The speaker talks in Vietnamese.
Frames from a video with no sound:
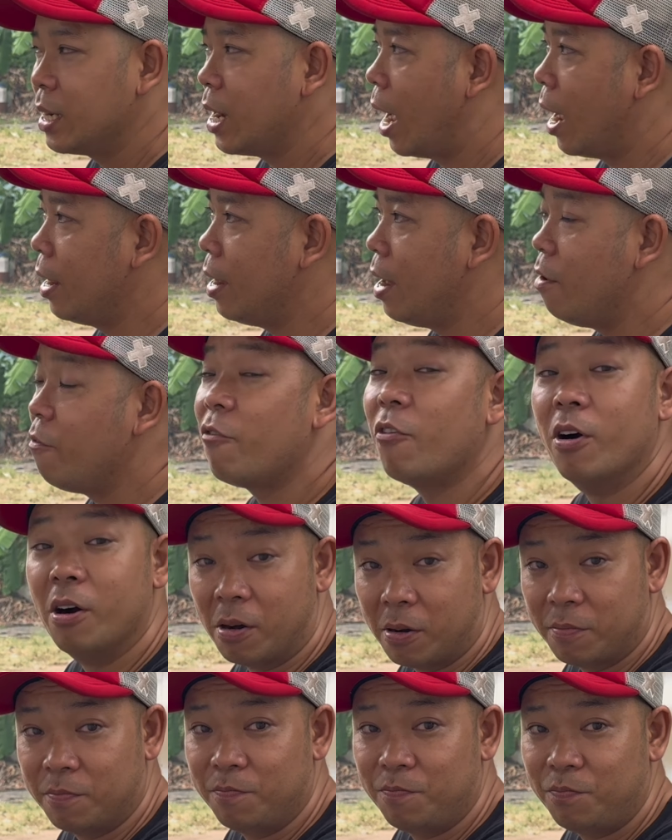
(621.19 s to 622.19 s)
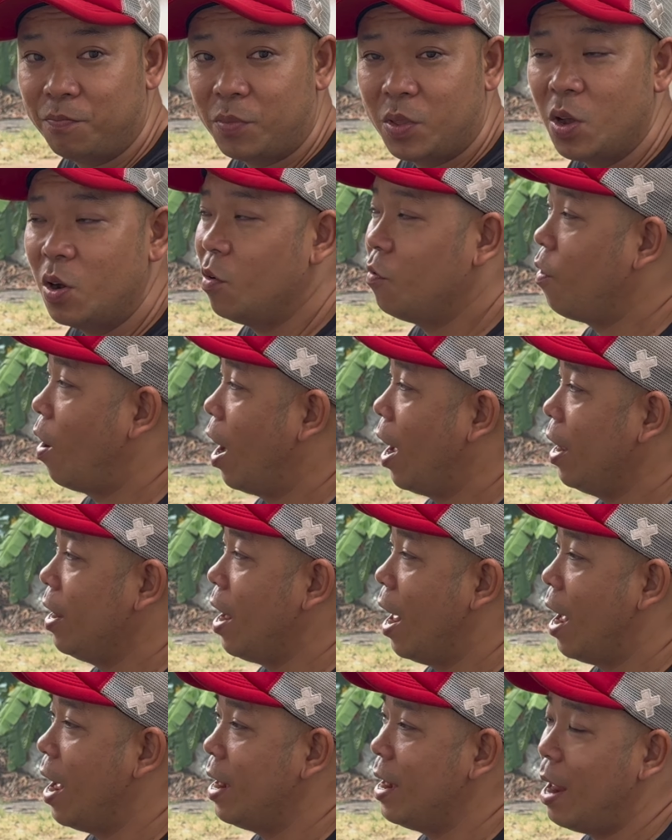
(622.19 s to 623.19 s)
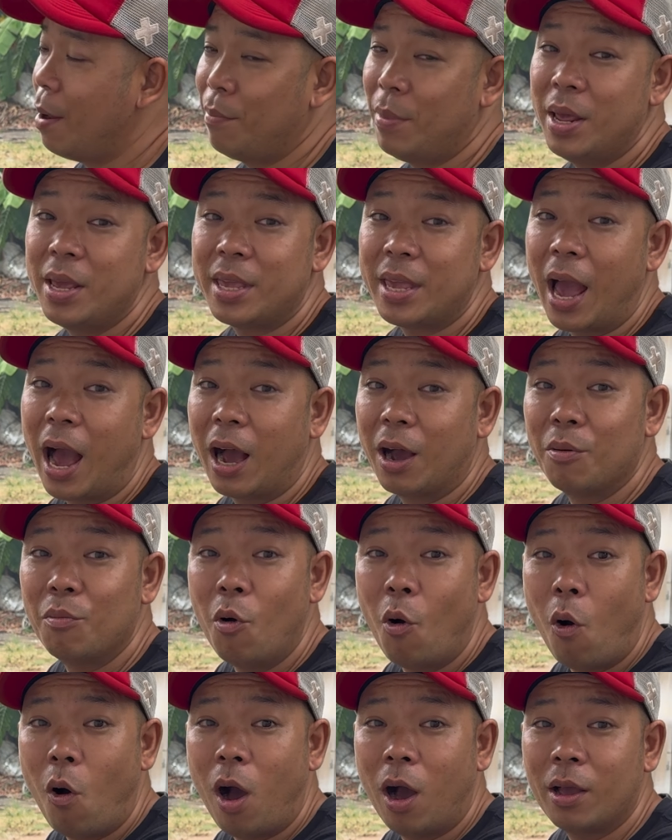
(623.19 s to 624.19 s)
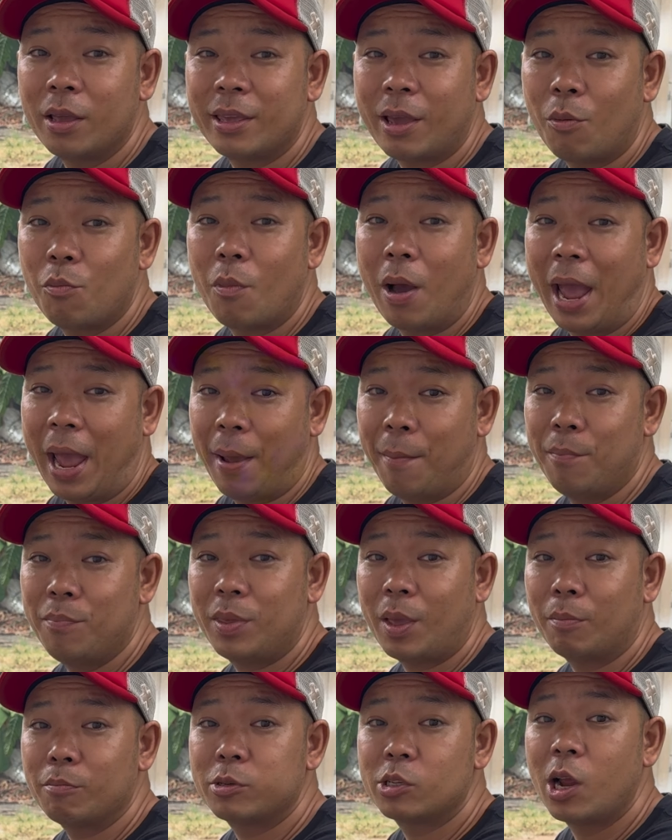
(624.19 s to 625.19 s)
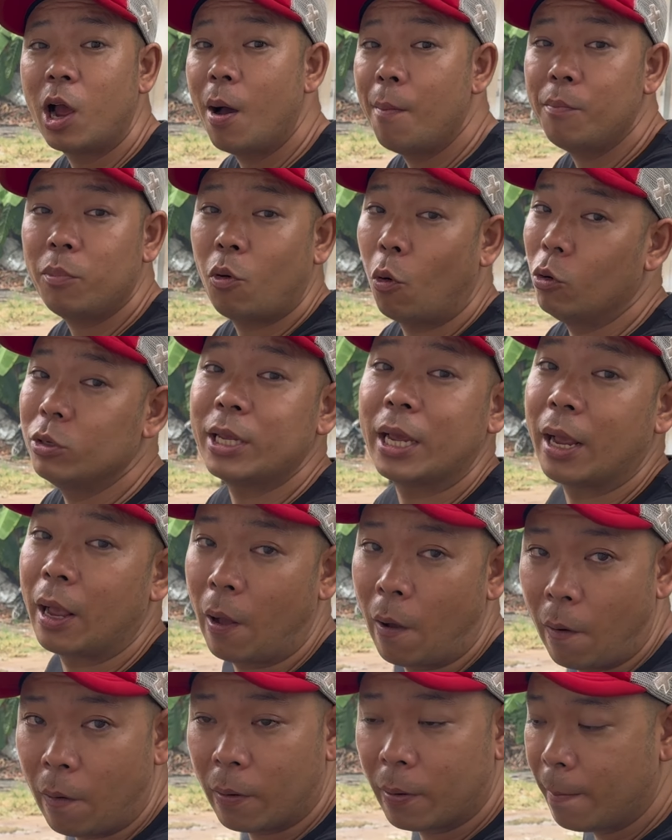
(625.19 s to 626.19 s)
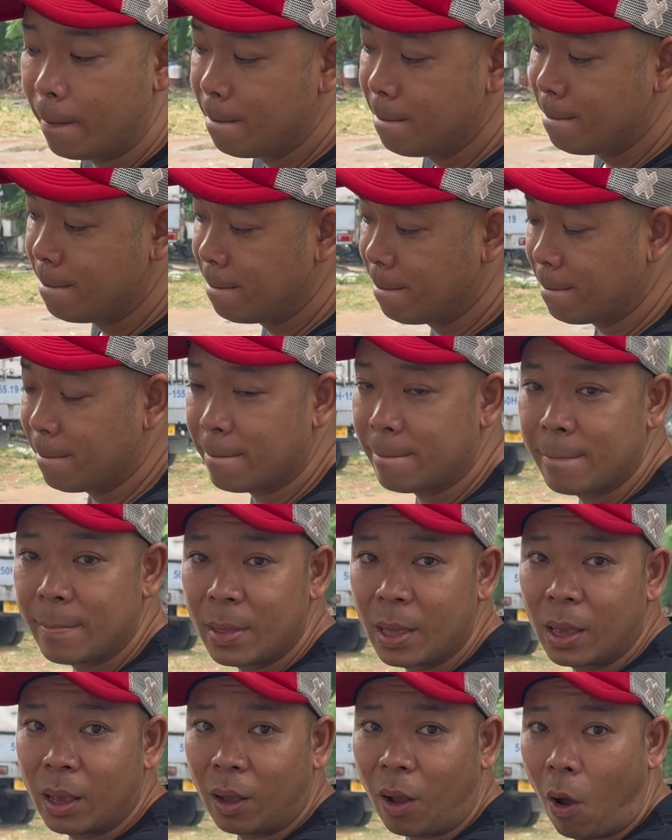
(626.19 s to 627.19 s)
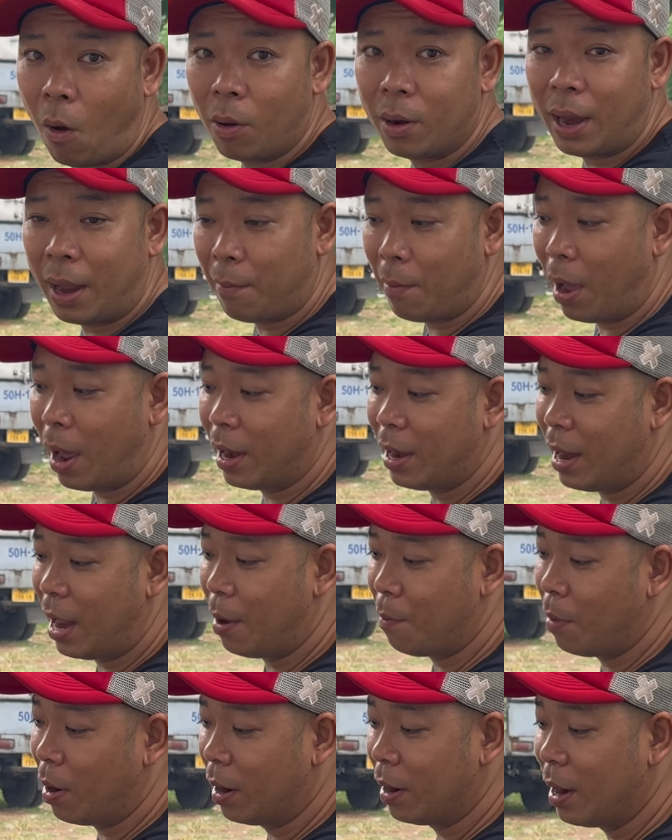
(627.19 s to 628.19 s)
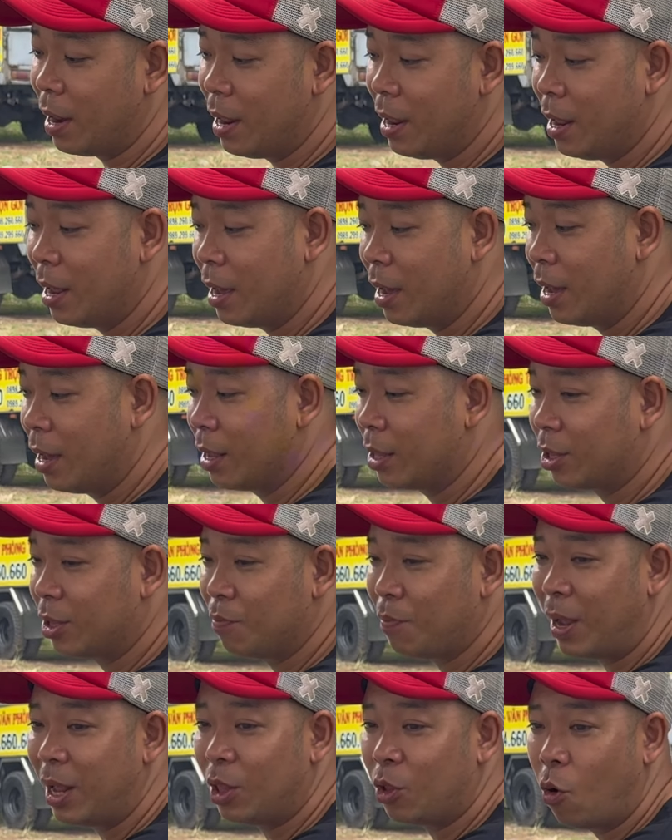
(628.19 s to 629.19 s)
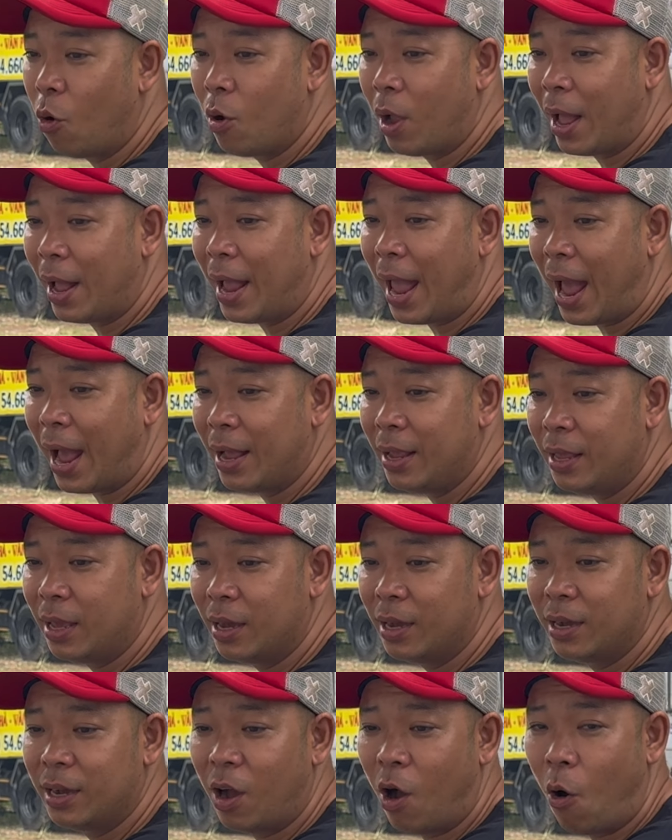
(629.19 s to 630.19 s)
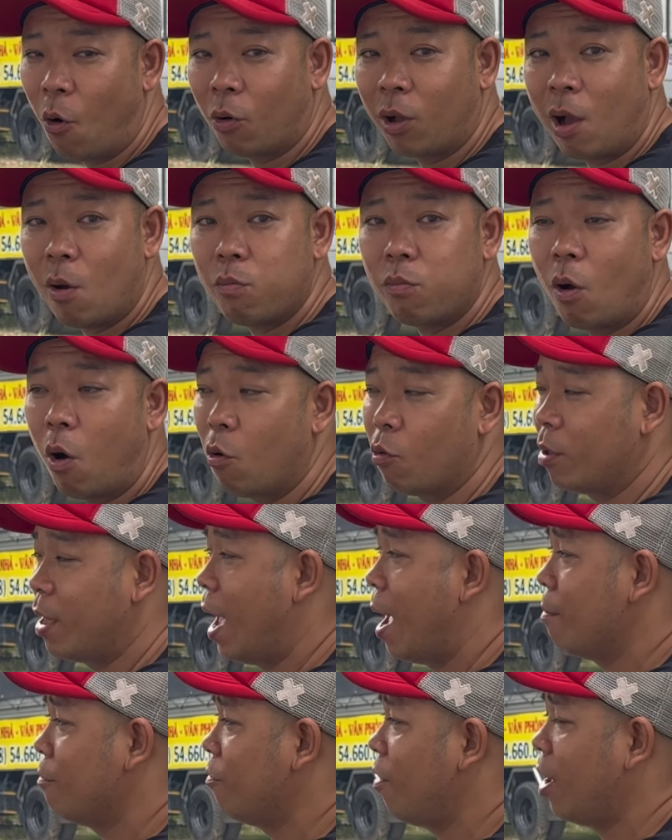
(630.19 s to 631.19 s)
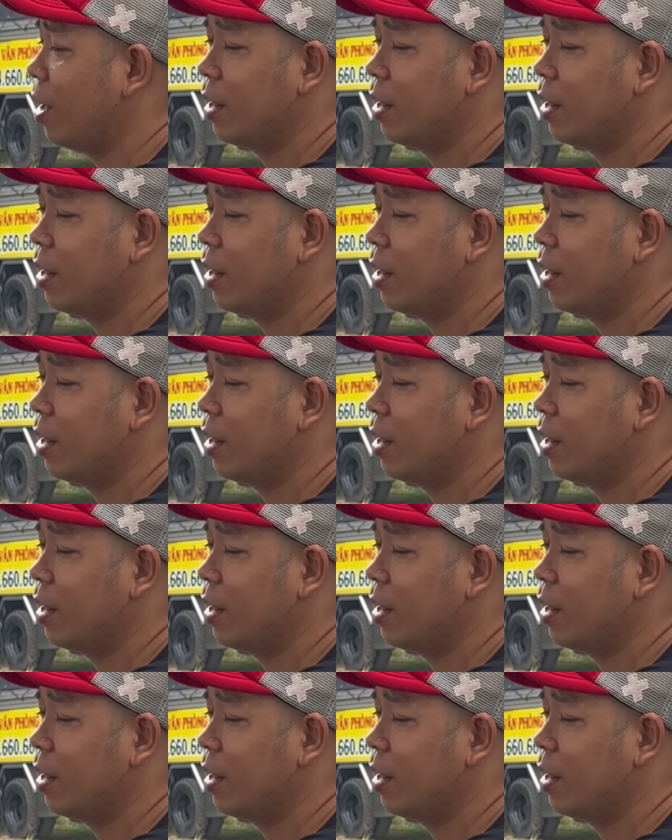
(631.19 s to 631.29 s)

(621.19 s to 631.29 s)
để đi phượt chứ không phải để anh em đi chợ búa ở trong hẻm trong sớm của Sài Gòn ừ. này mà anh em mà đi ờ, mấy tour ngắn ngắn như Hồ Cốc, Hồ Tràm, Phan